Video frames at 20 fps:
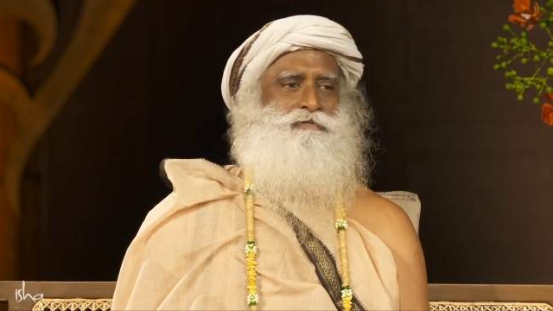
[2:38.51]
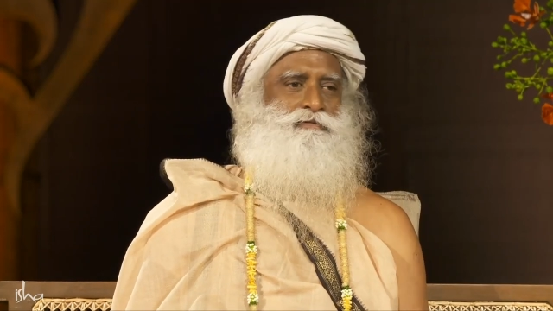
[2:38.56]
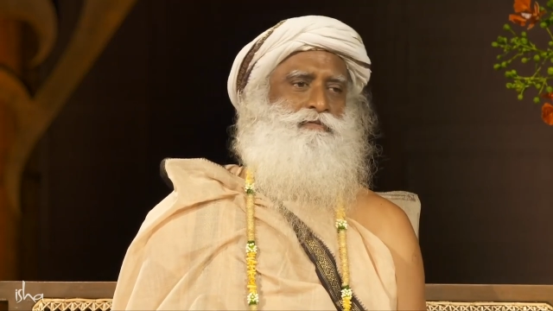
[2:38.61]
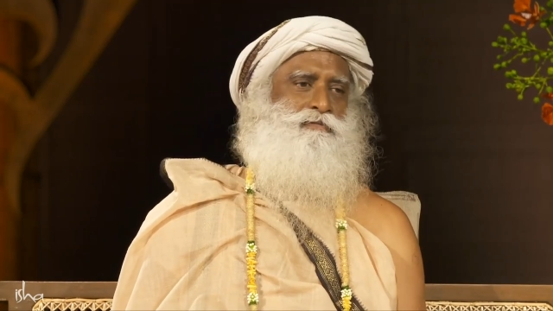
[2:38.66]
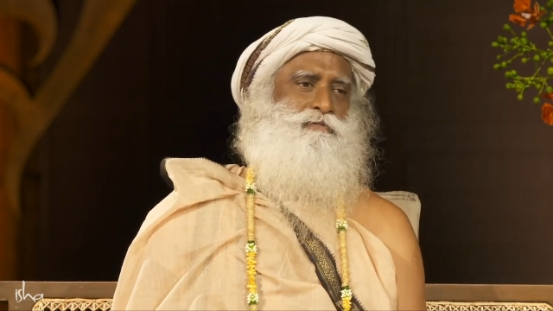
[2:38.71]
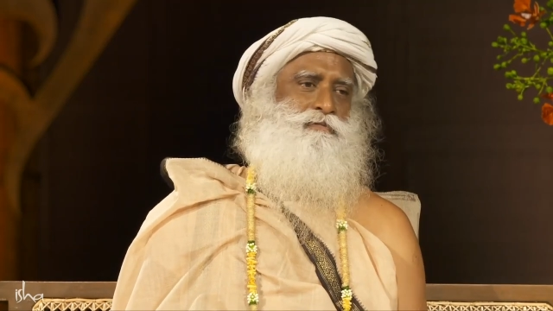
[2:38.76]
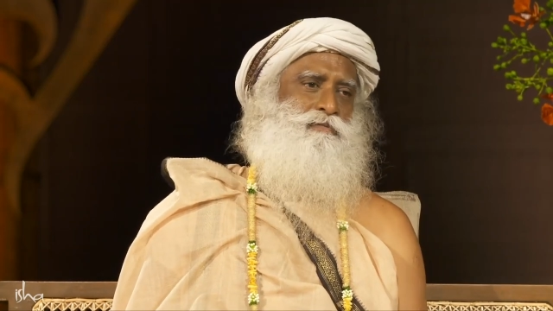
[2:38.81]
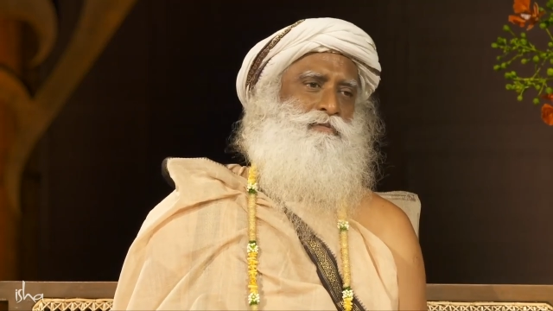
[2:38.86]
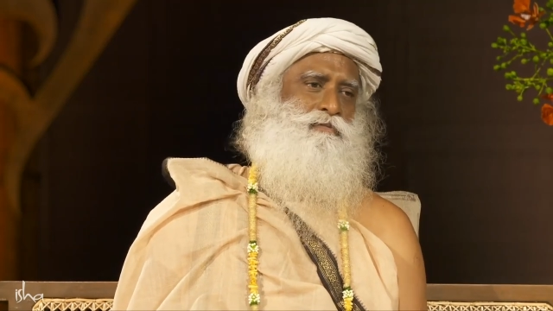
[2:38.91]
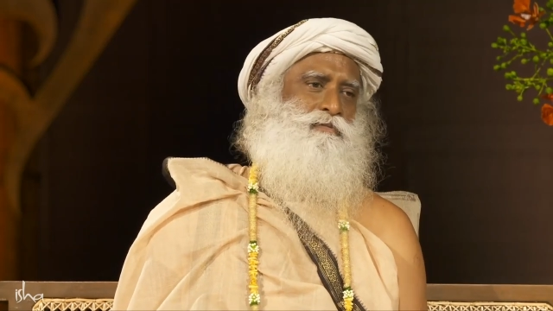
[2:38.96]

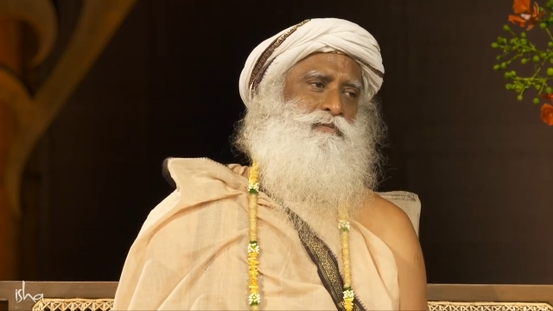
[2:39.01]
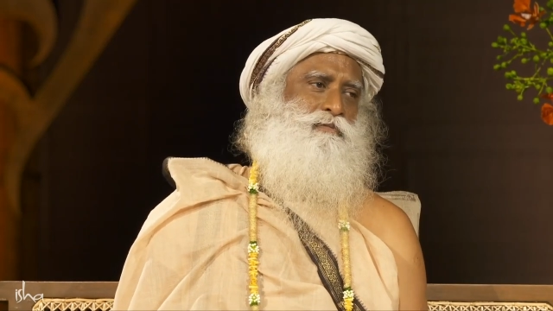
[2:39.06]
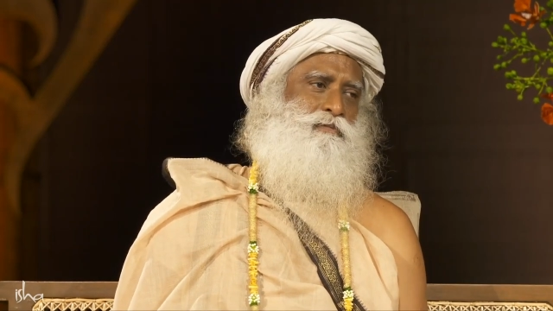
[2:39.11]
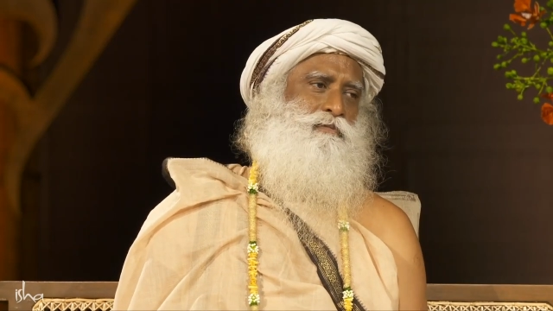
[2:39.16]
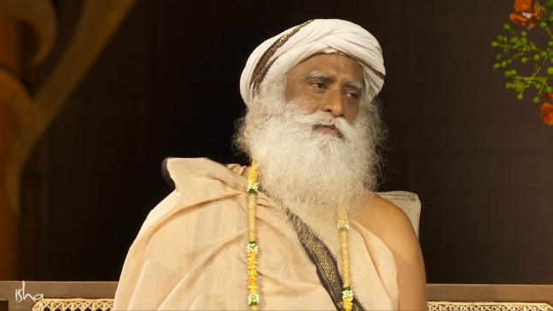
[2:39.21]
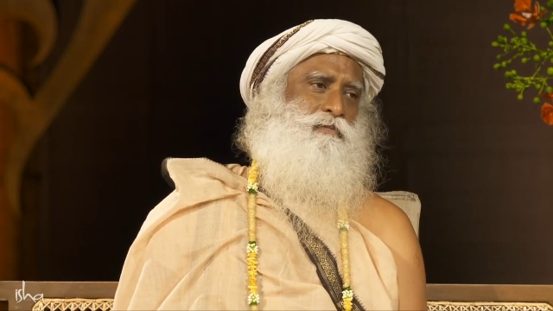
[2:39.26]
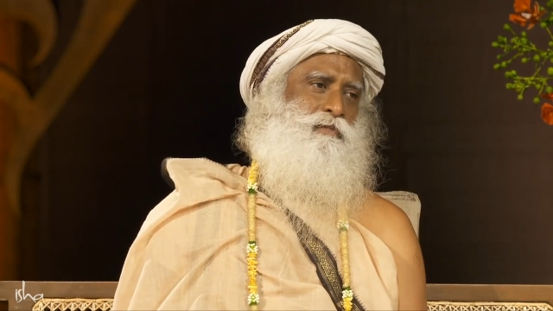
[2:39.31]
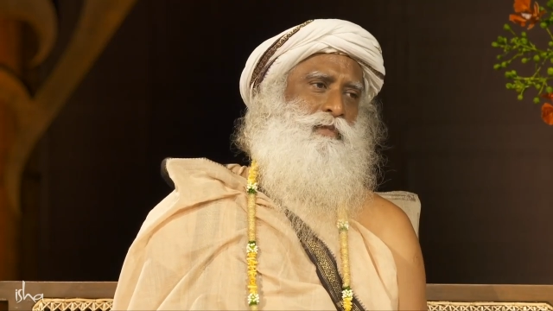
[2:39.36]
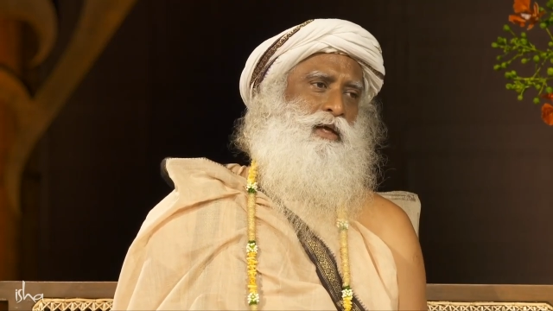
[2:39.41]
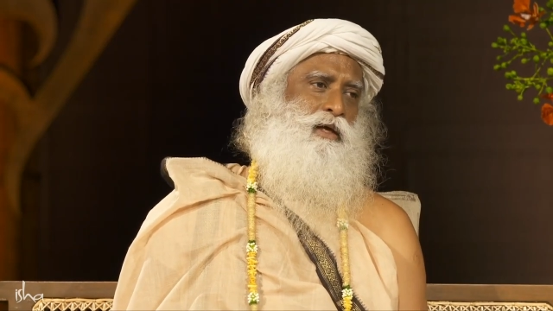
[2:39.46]
পর্যায়
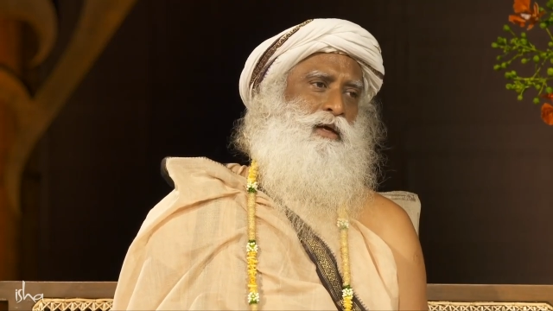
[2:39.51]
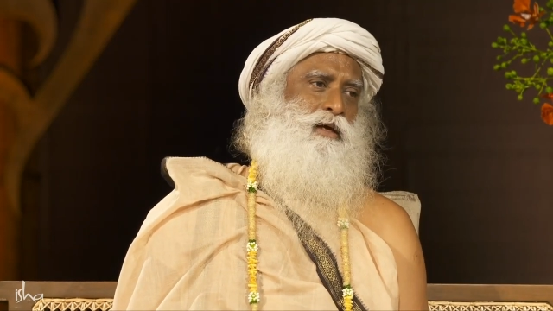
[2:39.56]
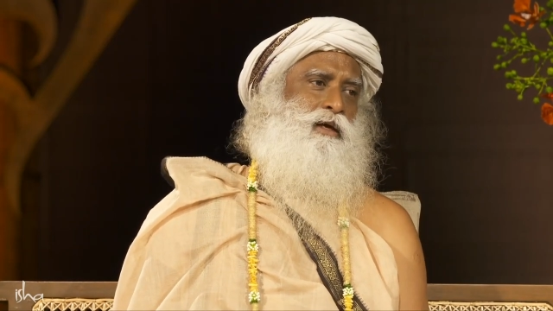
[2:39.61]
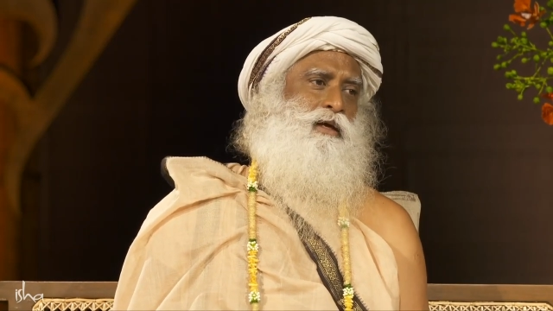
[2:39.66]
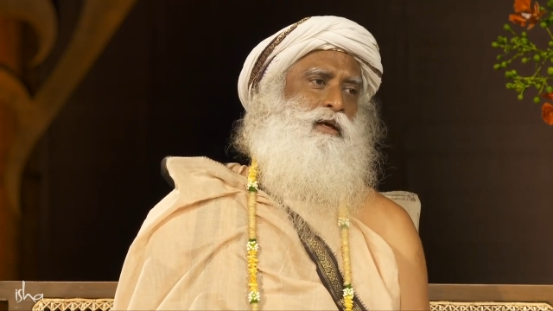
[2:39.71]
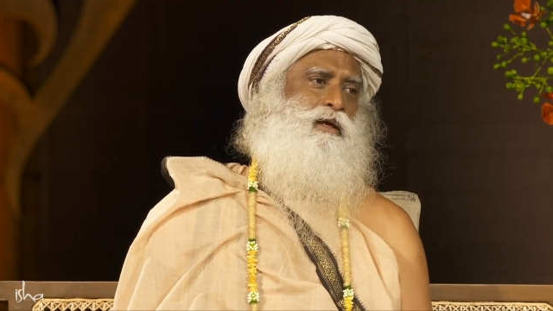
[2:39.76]
তা